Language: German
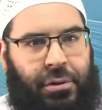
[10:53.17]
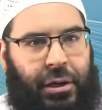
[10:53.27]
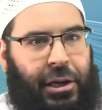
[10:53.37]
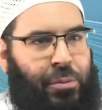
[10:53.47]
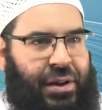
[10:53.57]

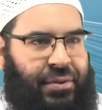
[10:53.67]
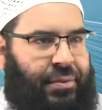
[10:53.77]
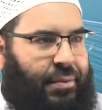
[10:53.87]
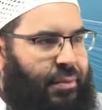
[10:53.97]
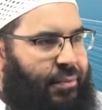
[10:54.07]
Die glauben
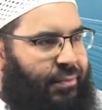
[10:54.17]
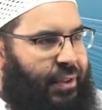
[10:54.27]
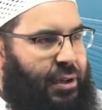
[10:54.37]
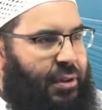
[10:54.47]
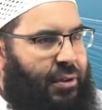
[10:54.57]
an
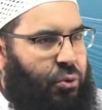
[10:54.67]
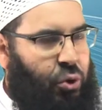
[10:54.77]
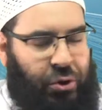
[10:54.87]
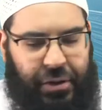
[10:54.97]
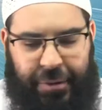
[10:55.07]
viele
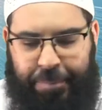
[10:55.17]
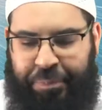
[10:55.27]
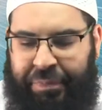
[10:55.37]
Götter.